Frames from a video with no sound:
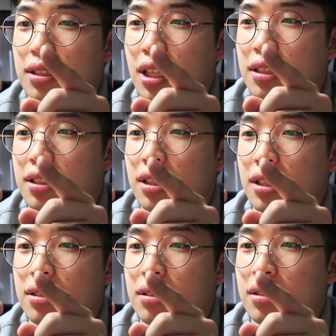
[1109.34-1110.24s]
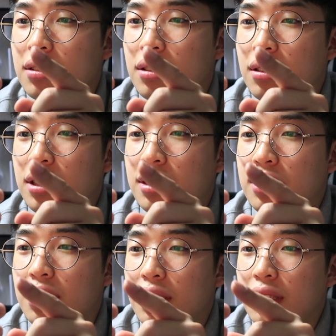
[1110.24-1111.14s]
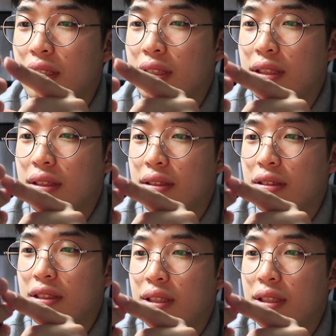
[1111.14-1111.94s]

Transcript: 장치에서 리셋건을